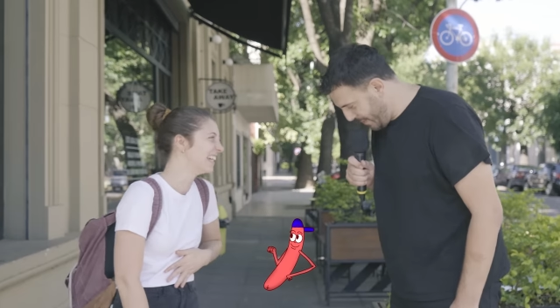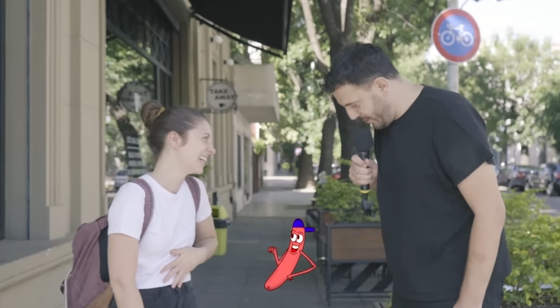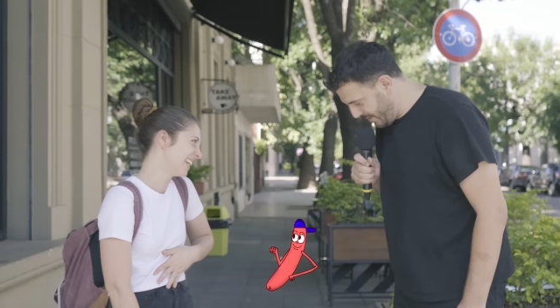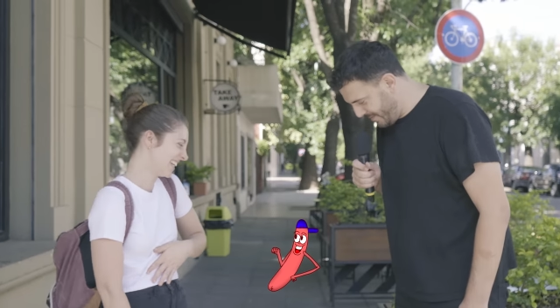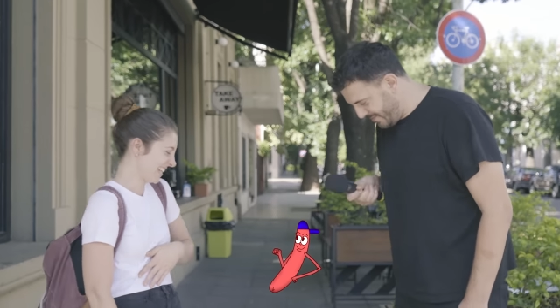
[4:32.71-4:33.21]
de
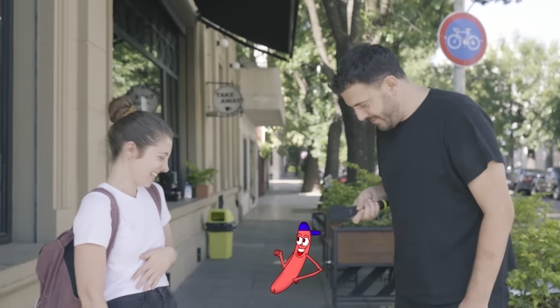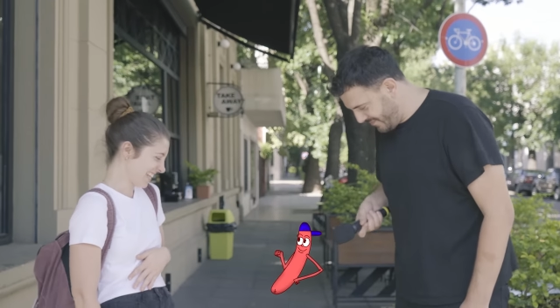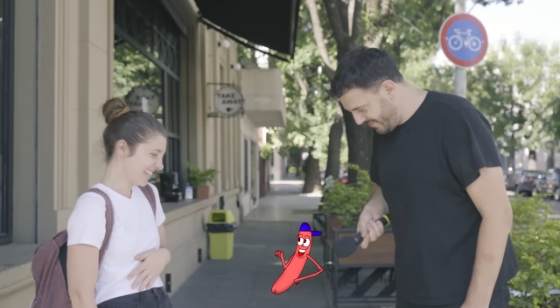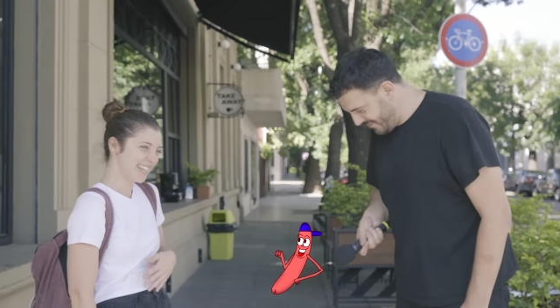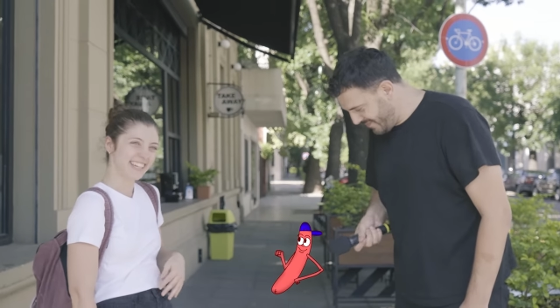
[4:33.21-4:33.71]

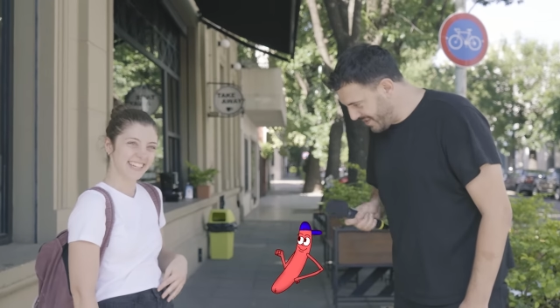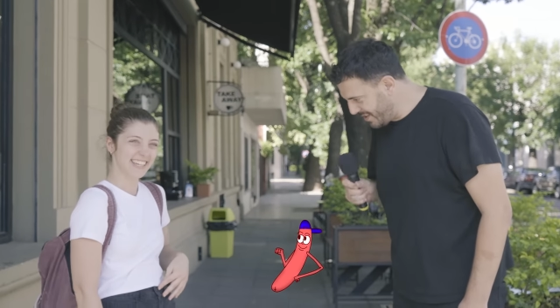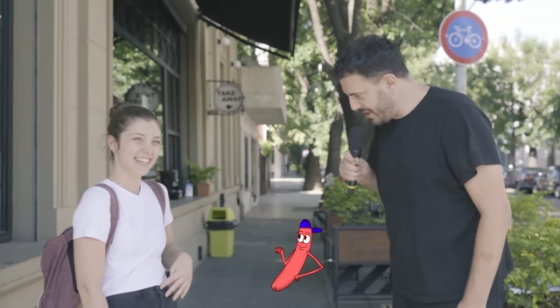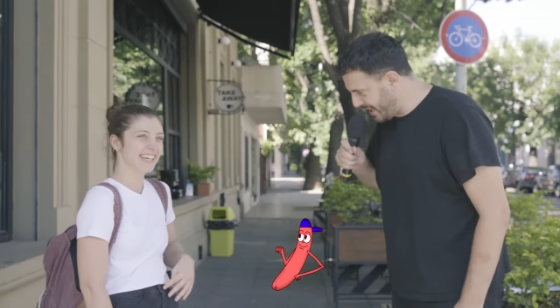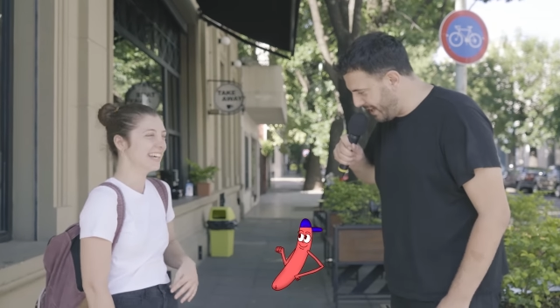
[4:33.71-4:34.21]
puñito.
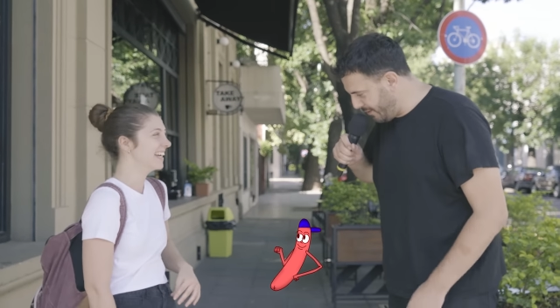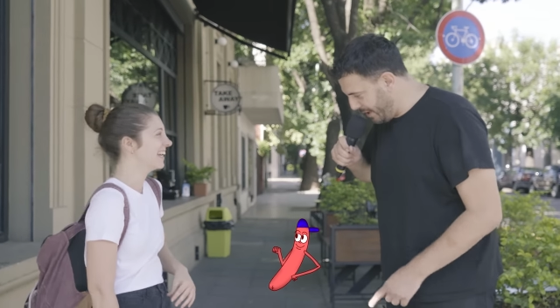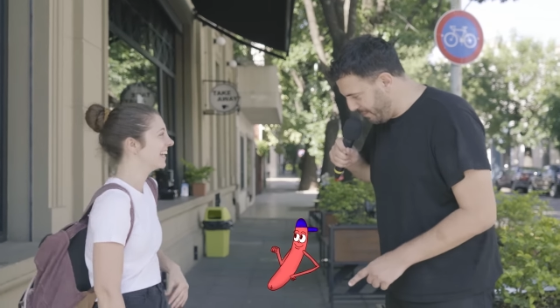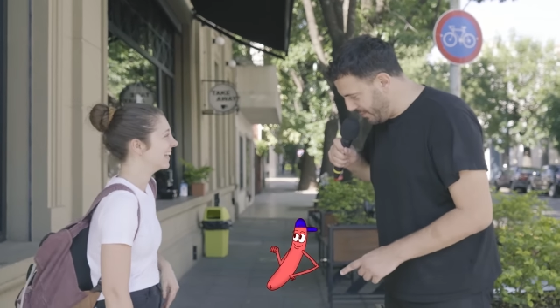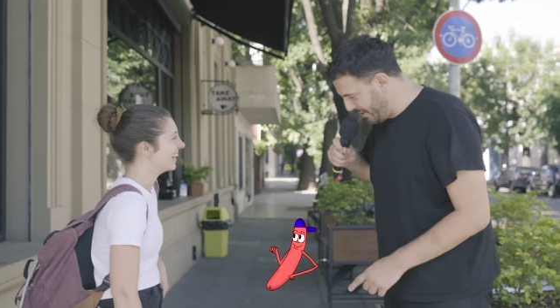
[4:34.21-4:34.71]

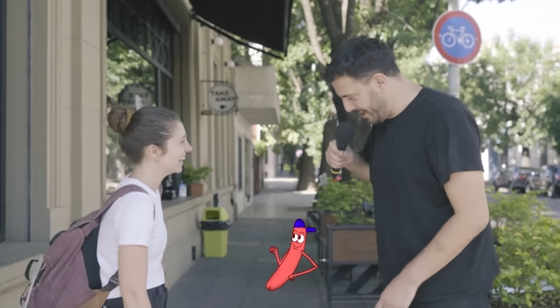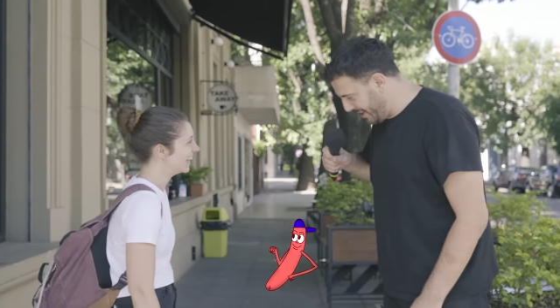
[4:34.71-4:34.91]
O el puño te